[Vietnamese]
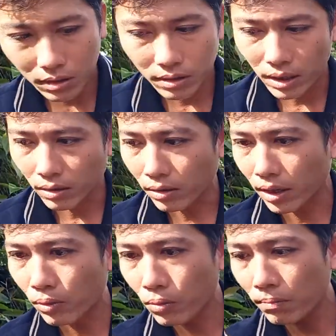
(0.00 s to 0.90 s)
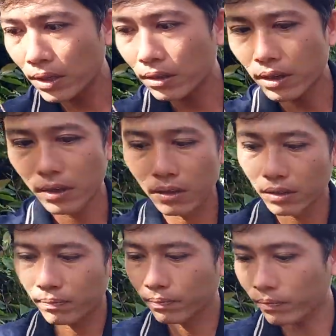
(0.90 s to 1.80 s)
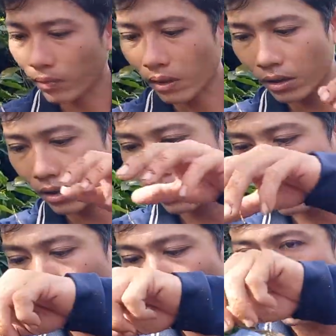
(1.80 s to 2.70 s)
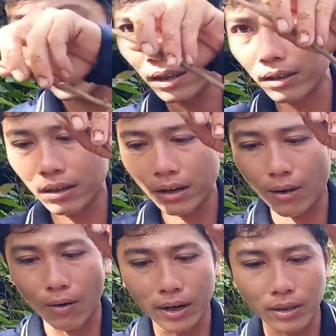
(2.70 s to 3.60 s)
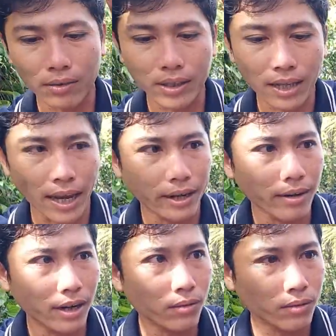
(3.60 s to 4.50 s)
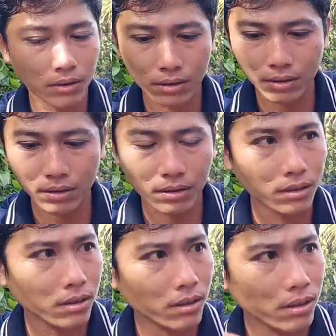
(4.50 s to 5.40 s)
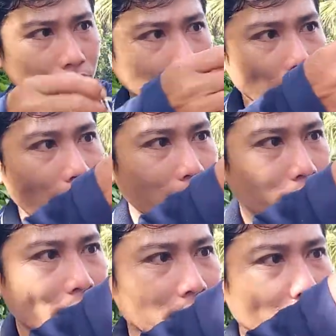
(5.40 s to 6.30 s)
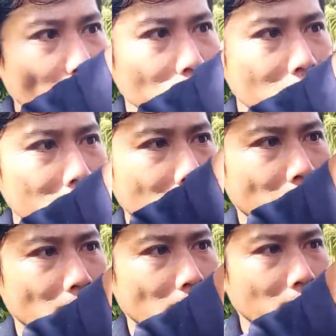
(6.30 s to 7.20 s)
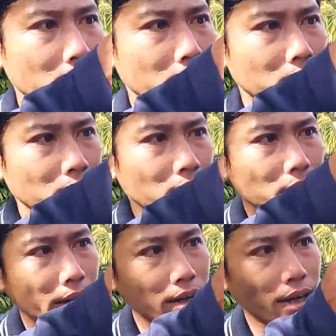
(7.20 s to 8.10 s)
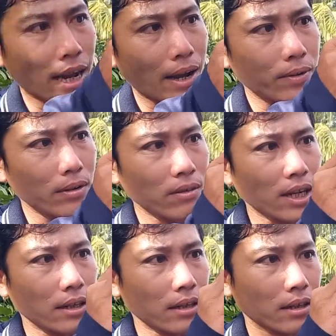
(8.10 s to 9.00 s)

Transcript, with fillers: chưa nó còn tha thuốc nữa. thuốc này nãy còn còn này toàn sẽ thay vô đây luôn thay vào chân cái chỗ mà mình ờ, cắt da với chú chị